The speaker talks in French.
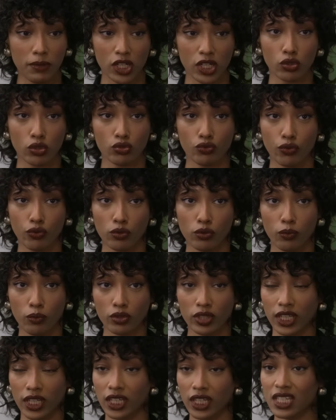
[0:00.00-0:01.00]
image que tu veux te
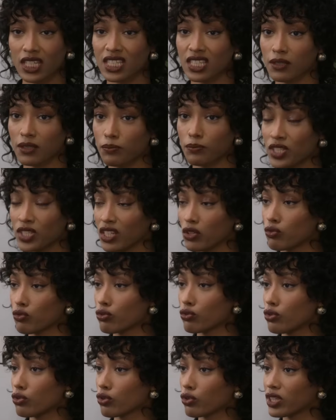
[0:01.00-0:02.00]
montrer et c'est
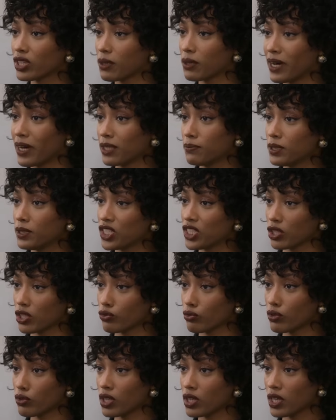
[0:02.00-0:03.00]
cool le côté bad bitch
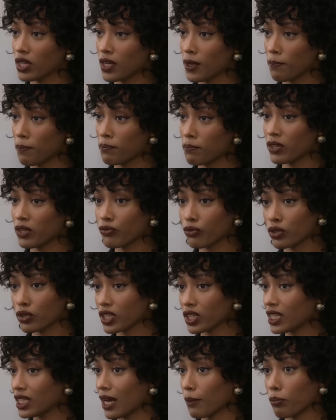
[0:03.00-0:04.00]
et tout. Mais il faut
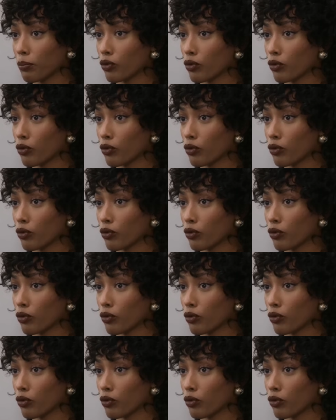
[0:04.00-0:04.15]
qu'il y ait de la